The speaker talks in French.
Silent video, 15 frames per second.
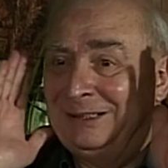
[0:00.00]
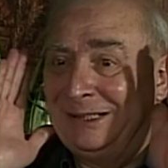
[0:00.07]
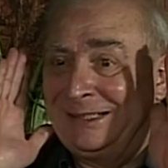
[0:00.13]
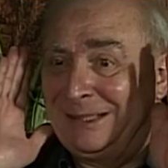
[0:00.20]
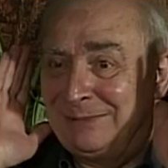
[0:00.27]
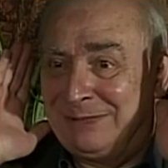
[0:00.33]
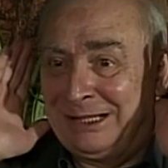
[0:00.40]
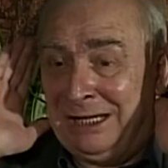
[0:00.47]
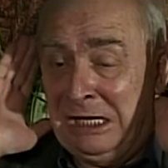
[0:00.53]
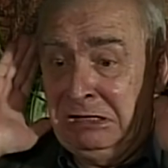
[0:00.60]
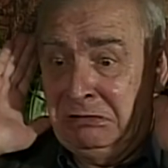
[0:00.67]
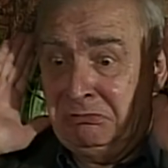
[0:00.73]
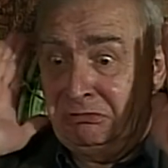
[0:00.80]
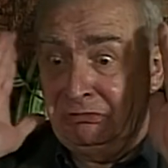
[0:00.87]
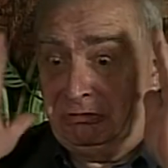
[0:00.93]
La caméra,
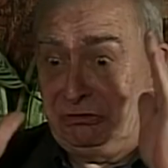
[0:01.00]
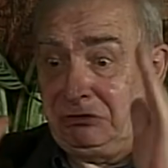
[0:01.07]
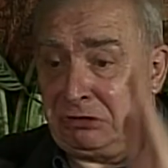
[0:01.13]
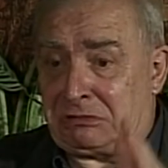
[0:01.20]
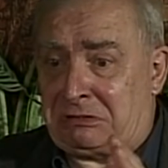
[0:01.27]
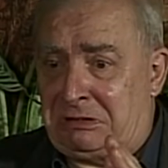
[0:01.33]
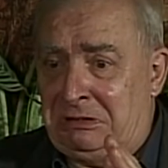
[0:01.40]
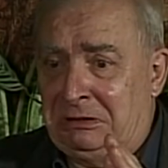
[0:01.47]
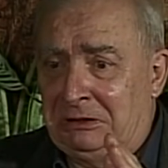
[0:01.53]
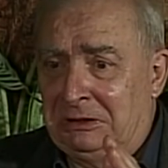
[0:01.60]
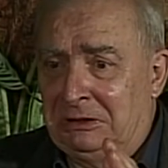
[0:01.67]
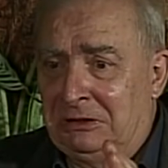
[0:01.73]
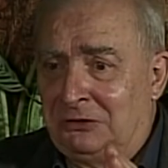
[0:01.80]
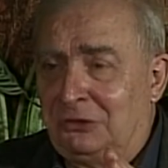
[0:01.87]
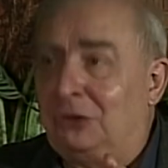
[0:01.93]

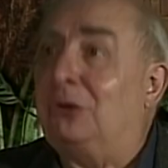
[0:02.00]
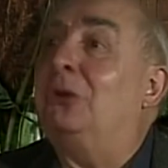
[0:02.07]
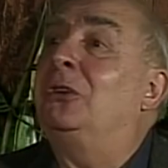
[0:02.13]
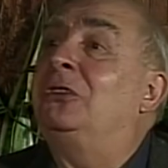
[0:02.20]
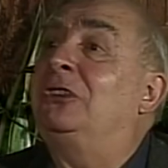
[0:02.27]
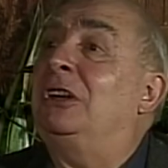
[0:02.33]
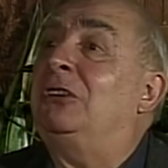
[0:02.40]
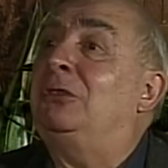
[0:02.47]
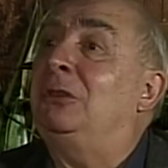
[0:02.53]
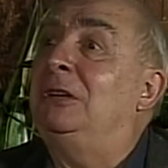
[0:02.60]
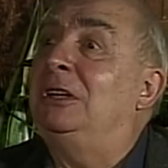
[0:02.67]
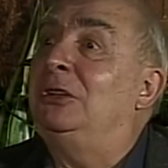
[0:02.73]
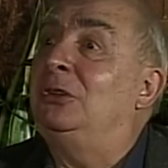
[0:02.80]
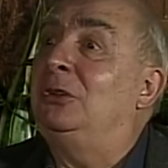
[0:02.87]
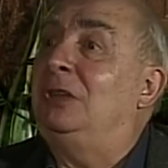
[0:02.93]
se resserre sur
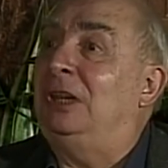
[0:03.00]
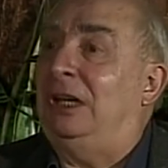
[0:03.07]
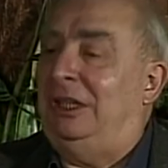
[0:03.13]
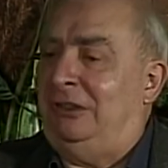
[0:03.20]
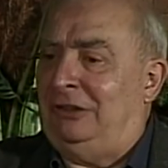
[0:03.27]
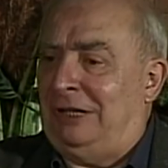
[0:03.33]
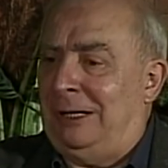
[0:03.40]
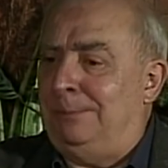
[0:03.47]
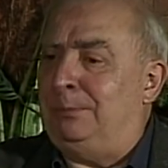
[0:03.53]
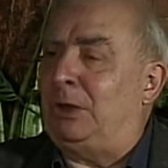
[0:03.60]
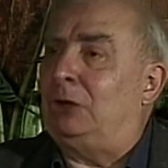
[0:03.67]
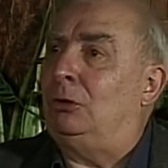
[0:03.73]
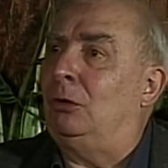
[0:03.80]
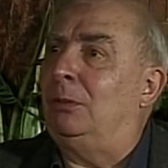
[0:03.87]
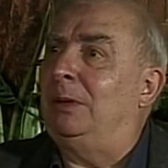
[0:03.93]
les deux qui restent,
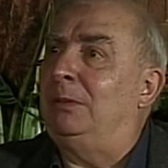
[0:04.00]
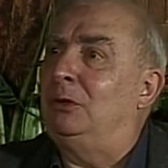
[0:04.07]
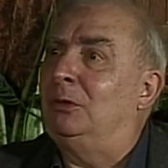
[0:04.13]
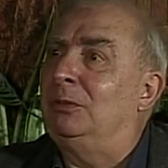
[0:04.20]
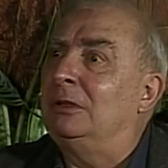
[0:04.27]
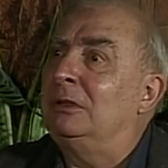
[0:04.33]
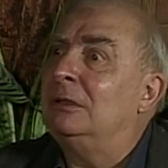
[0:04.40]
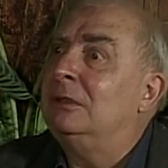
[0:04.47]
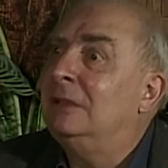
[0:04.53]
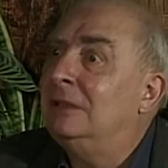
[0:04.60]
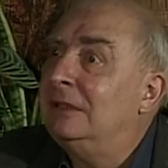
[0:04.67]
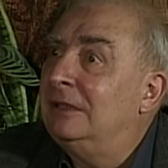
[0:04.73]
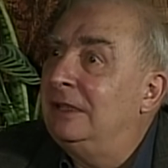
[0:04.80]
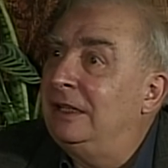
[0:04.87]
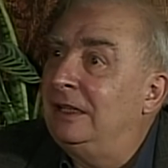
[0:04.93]
imperturbablement.
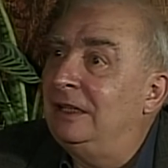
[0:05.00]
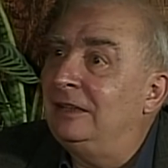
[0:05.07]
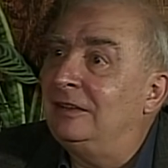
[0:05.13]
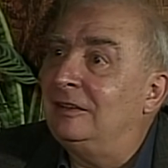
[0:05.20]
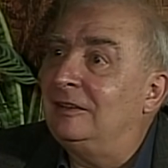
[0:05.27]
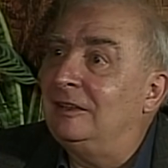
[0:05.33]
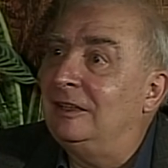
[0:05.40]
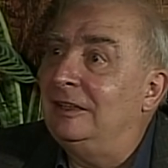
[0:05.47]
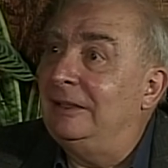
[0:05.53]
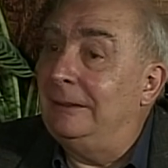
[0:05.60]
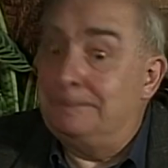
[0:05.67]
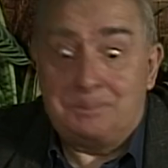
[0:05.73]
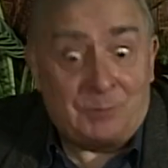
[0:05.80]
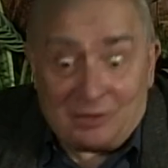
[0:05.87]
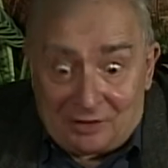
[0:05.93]
Et c'est
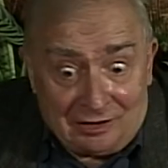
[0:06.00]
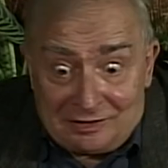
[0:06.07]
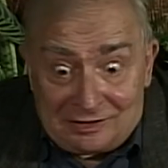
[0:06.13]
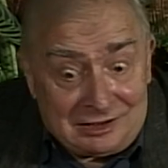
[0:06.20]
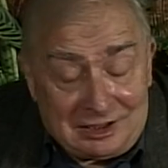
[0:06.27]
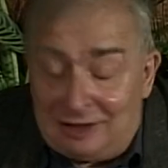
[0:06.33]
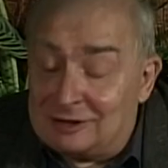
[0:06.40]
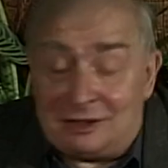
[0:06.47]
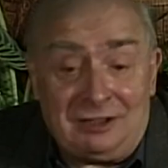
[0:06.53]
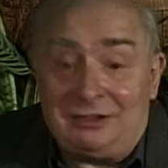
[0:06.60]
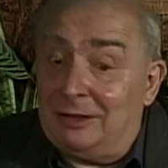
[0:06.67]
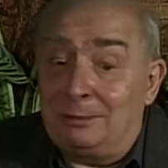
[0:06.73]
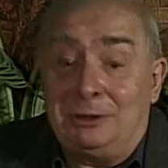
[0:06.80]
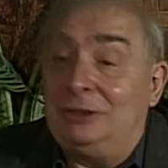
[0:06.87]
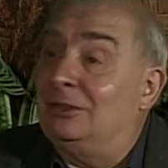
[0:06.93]
très,
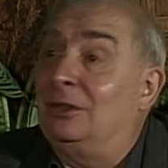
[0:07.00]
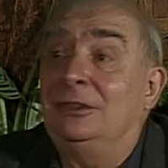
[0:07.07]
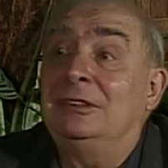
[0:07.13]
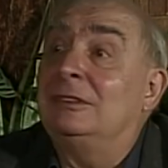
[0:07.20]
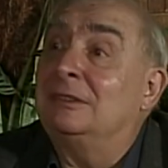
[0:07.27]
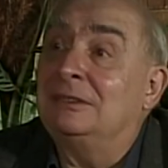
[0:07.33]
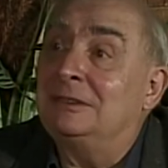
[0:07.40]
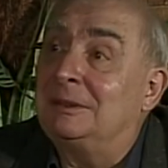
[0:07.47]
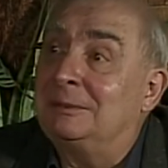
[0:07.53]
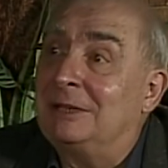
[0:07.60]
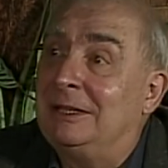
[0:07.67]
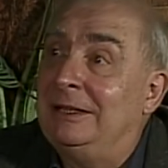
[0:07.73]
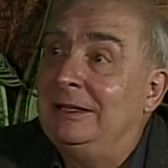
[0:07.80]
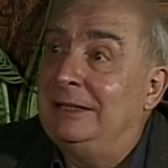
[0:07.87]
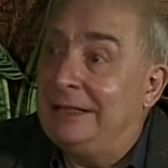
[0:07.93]
très impressionnant.
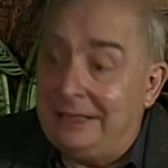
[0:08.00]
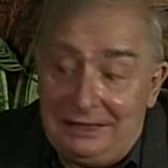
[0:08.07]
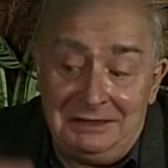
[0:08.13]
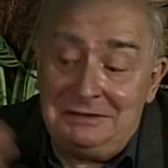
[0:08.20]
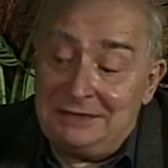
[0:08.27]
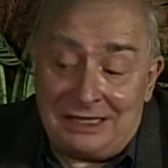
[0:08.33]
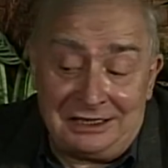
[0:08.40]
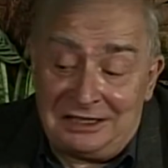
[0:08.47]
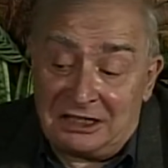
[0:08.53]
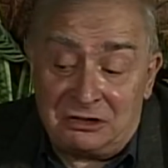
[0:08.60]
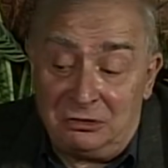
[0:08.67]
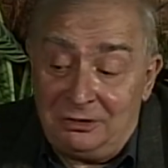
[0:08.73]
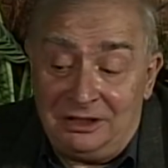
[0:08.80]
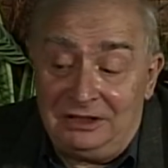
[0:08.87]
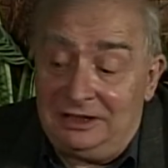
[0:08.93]
Et il n'y a, y, que